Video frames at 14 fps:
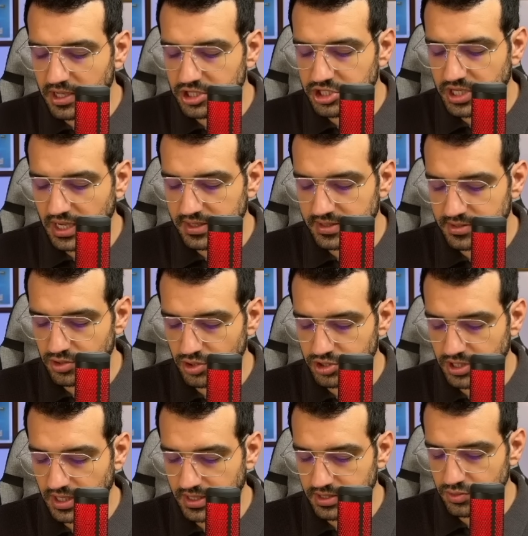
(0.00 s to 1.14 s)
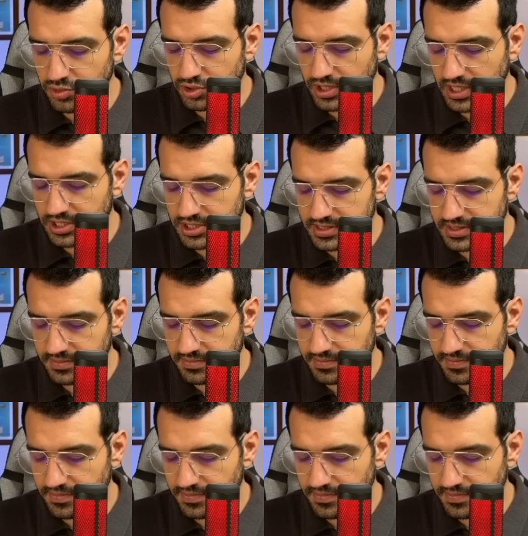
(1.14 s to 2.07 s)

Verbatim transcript: alışkanlığınız olacak arkadaşlar. Üçgen çizdim.